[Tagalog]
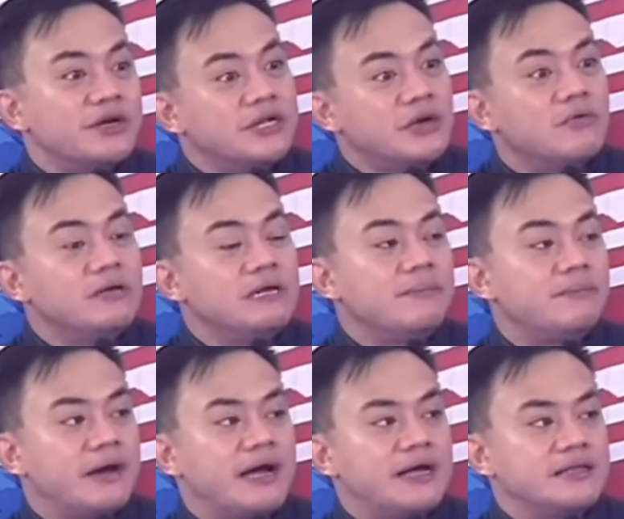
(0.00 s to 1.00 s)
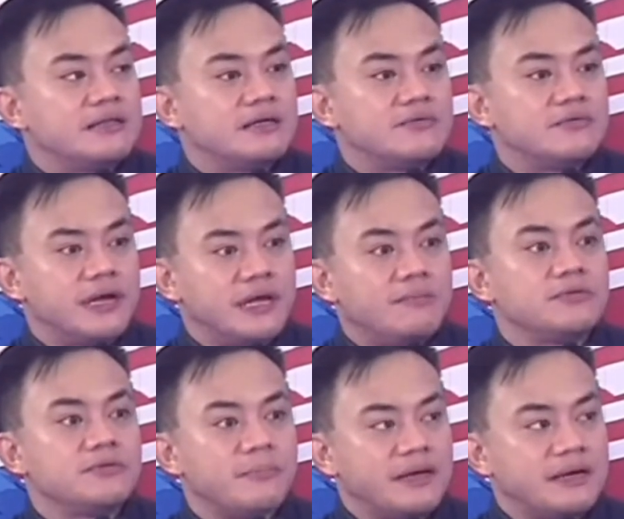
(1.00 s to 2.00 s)
are the yeah. only brand that we're
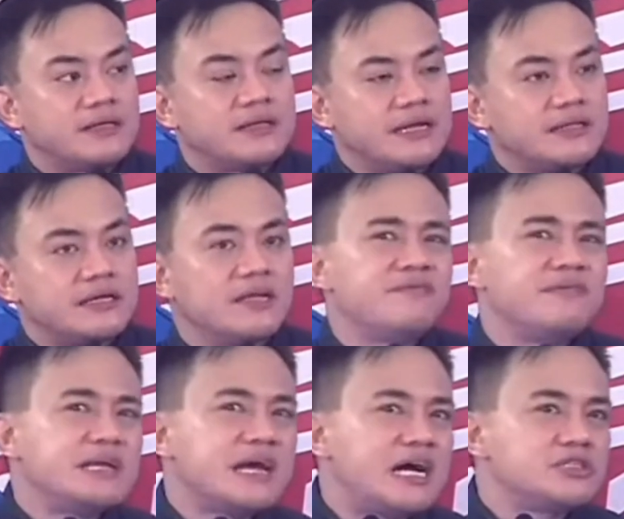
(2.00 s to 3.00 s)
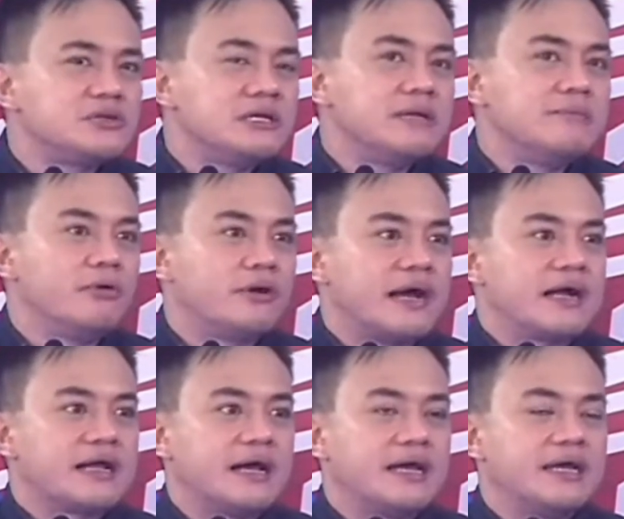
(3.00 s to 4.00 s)
able to penetrate that. Even actually in
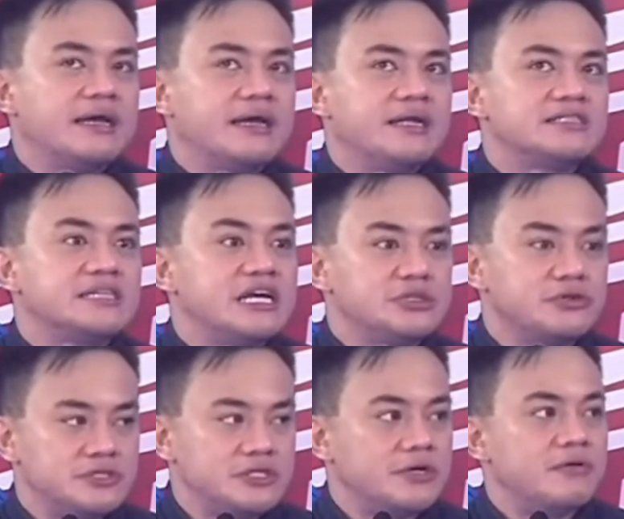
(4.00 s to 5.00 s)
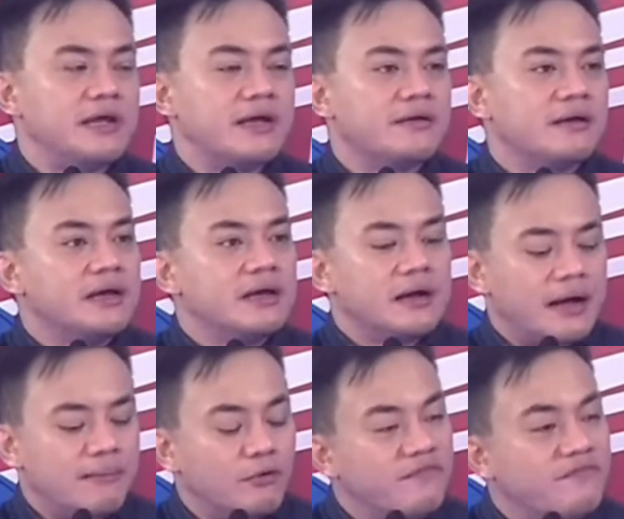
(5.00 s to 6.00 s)
Boracay, in Station Zero, like
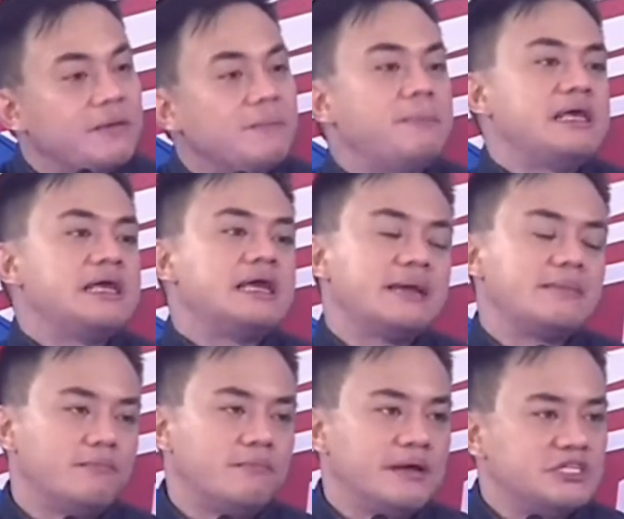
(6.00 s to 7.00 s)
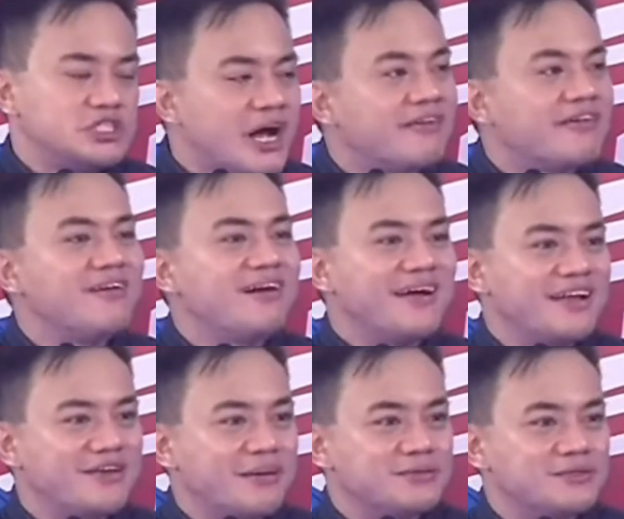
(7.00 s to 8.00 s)
uh, Moven Peak and, and Shangri-La
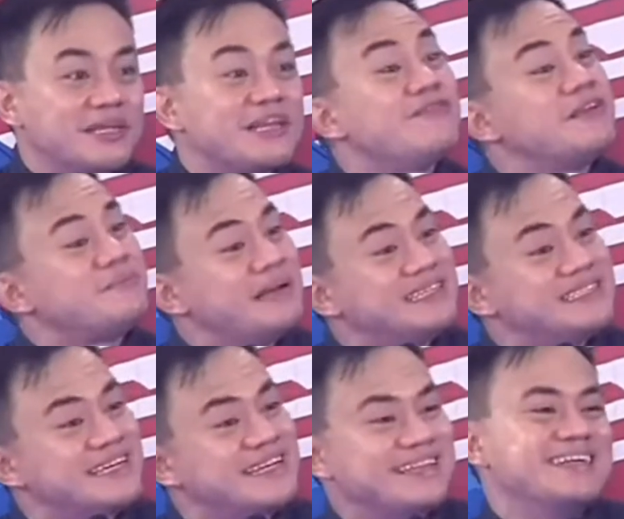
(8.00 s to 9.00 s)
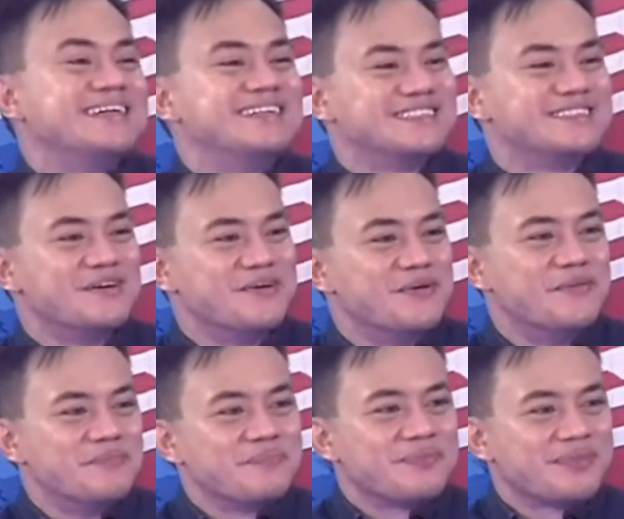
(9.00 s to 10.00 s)
and Crimson. And even yeah. in Balisin. Yeah, so,
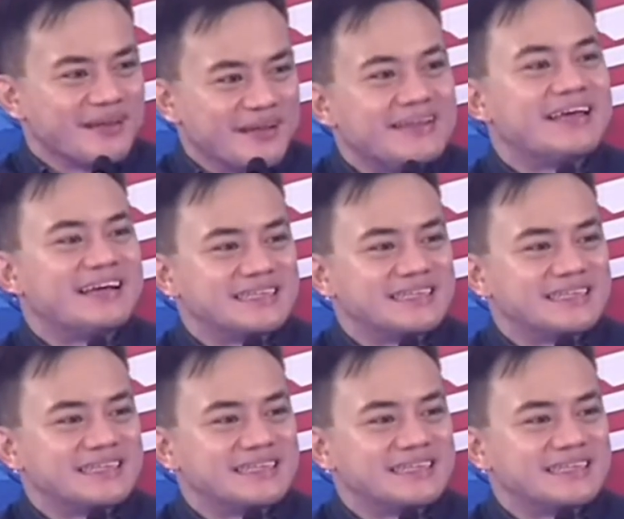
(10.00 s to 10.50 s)
yan na yung ano. Yes.